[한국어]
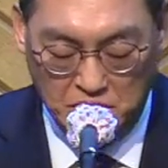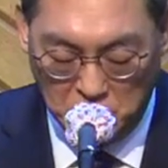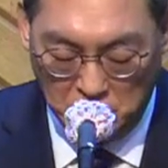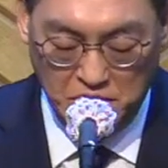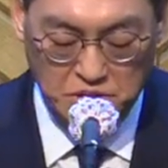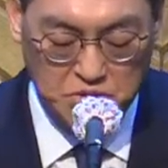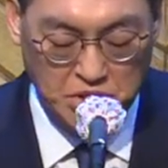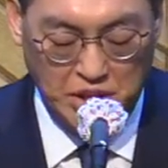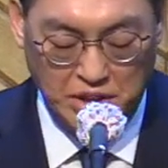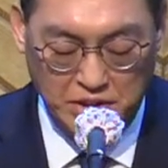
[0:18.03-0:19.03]
고난
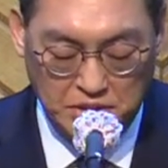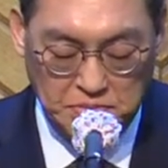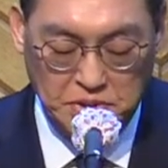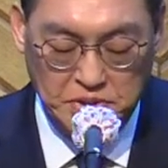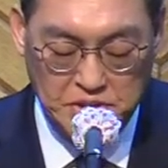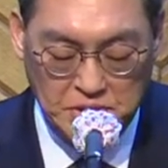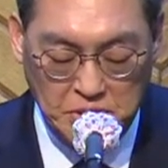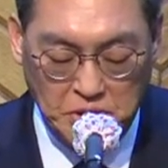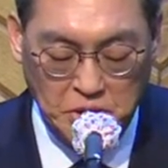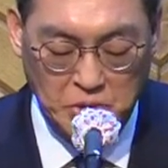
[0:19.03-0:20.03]
주간 특별
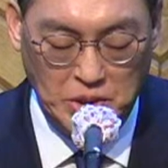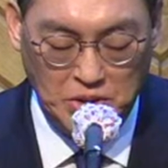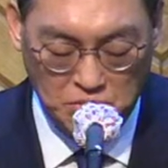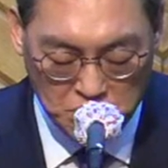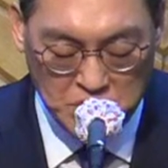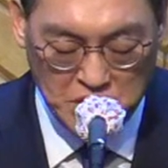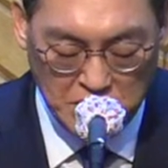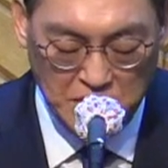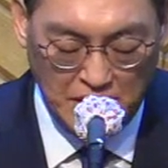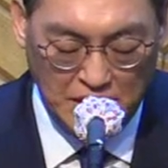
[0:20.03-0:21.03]
새벽기도의 둘째
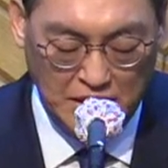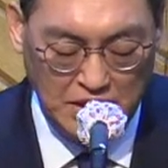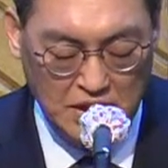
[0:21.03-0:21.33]
날